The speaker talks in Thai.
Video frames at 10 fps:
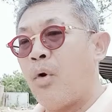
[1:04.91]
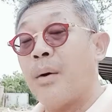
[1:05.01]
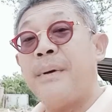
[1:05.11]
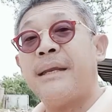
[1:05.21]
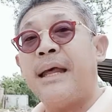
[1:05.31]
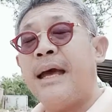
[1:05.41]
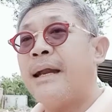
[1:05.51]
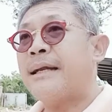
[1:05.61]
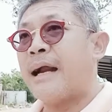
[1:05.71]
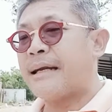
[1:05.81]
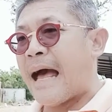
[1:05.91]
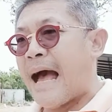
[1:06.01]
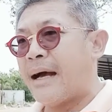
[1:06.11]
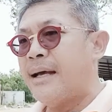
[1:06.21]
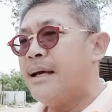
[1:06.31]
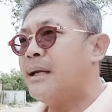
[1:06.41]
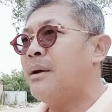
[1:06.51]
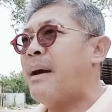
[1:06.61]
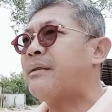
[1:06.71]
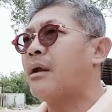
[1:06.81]
มลพิษต่างๆ หรื
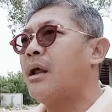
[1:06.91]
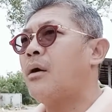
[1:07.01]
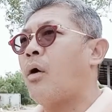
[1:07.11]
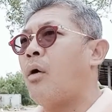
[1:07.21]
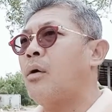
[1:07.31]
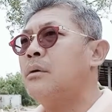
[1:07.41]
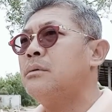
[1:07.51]
อแม้แต่เรื่องของ